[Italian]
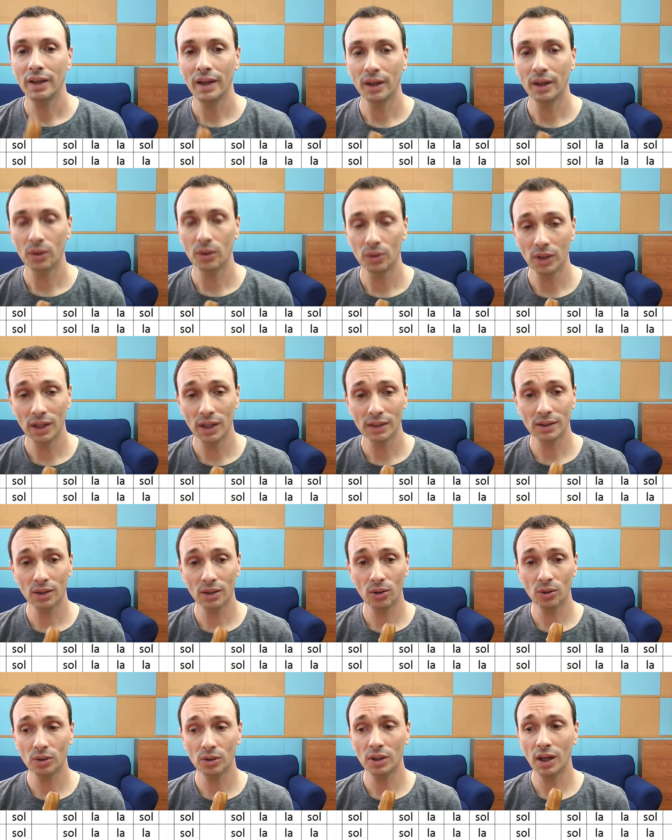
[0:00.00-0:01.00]
Ecco, nella
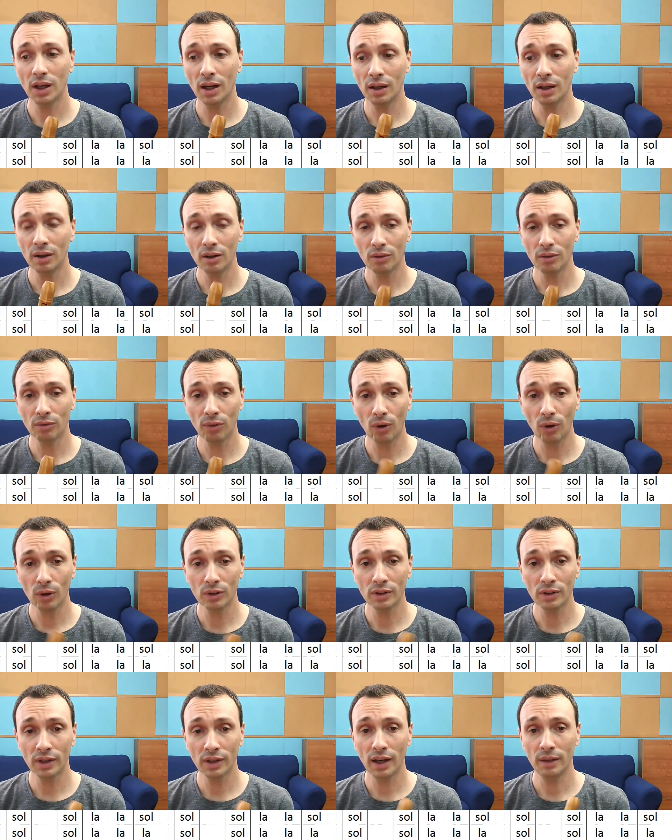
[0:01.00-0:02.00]
seconda
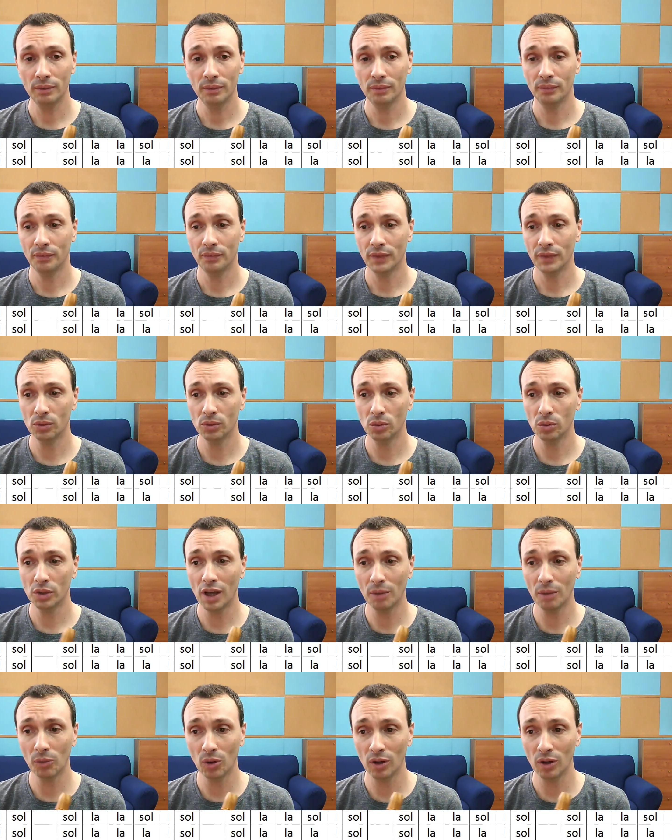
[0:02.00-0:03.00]
volta che
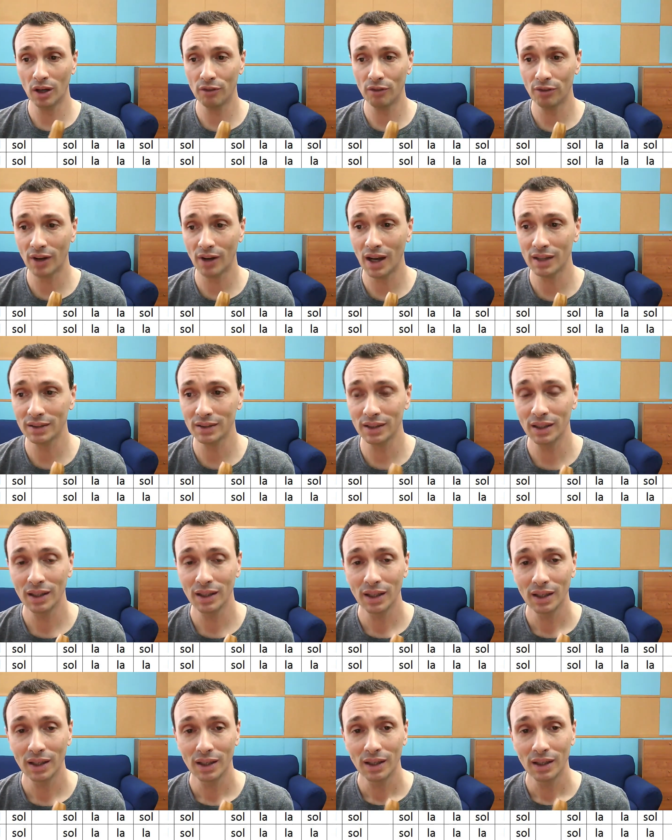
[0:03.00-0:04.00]
suoniamo la frase,
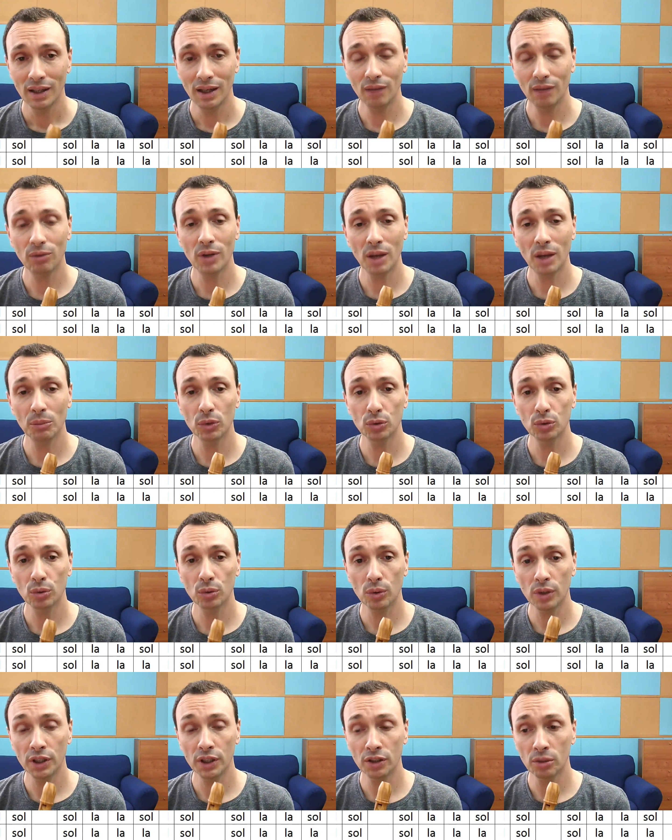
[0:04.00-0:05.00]
lavoriamo
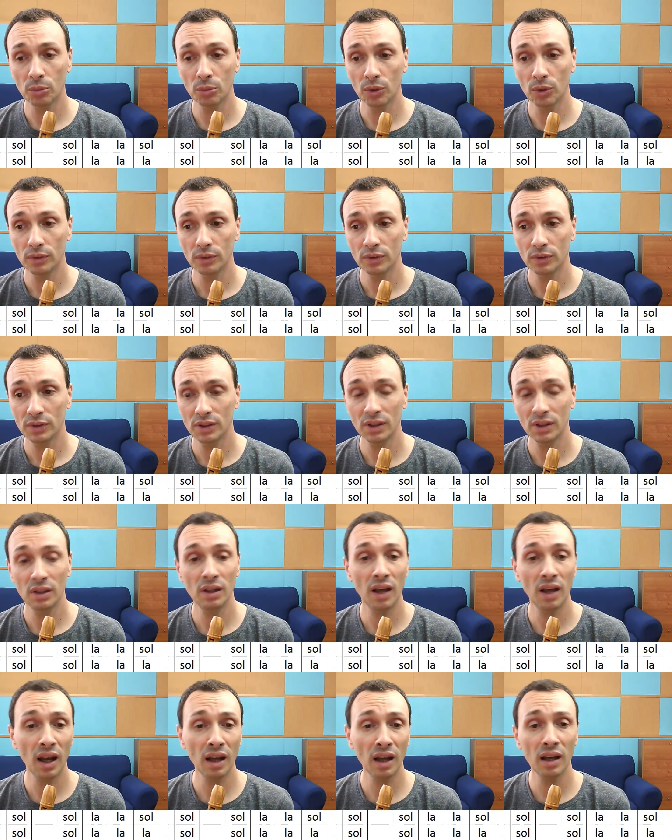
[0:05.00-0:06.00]
sul ritmo. Si
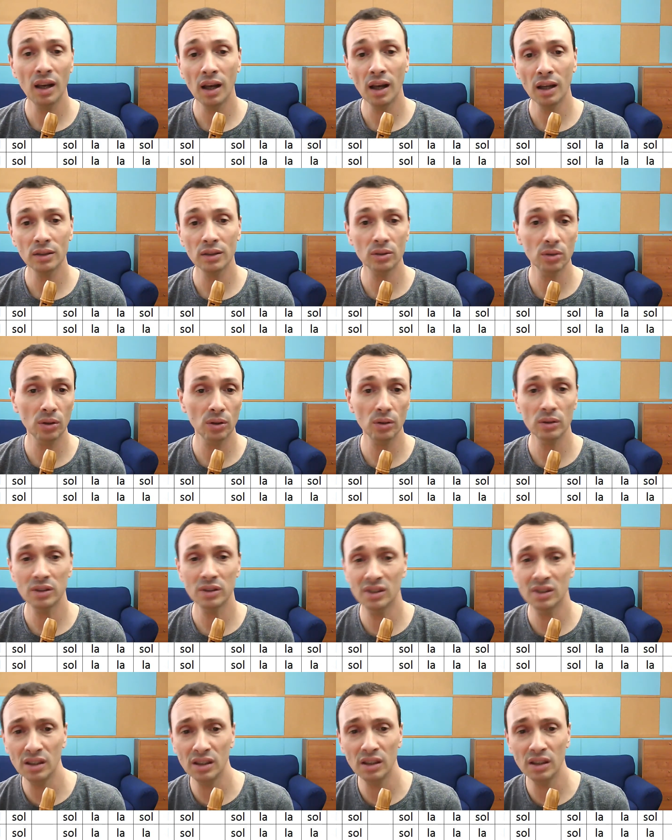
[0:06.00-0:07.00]
la la sol
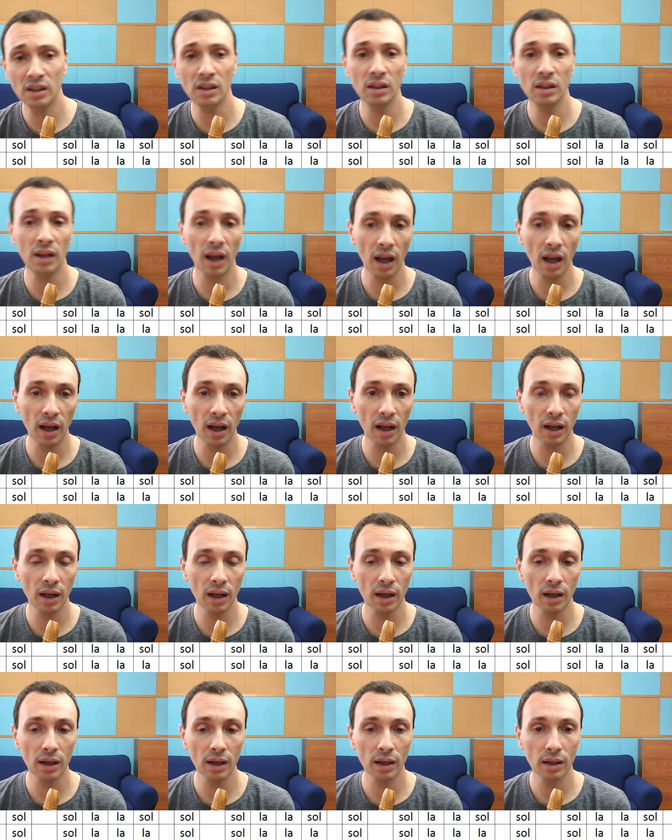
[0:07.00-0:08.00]
si
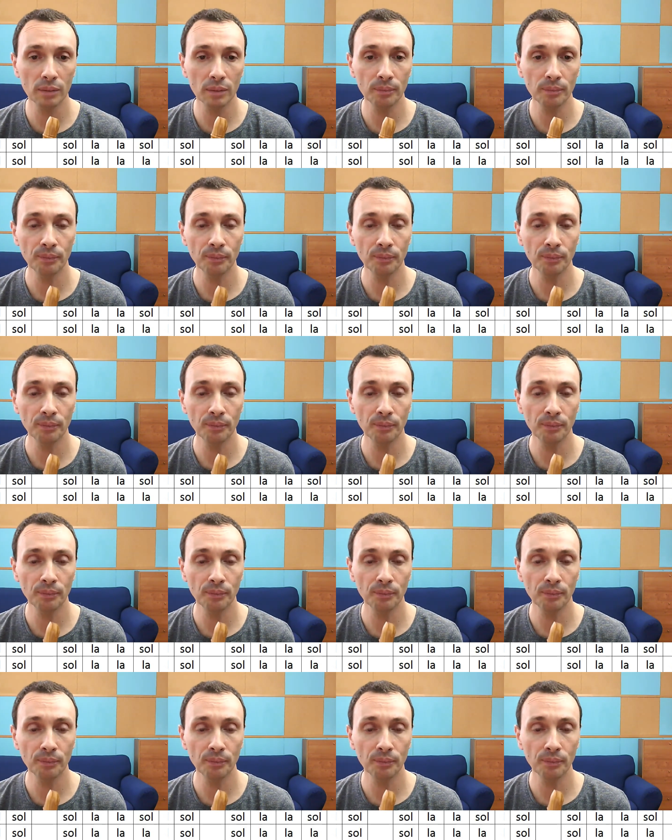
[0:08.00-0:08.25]
la.